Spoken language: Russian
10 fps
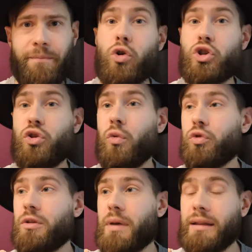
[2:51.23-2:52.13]
То, что у
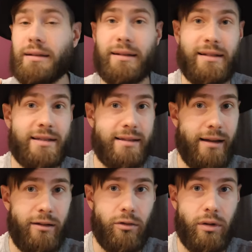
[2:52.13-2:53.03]
тебя это тогда
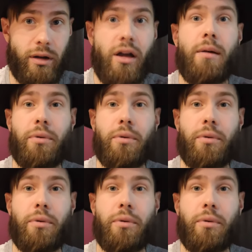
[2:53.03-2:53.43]
стрельнуло,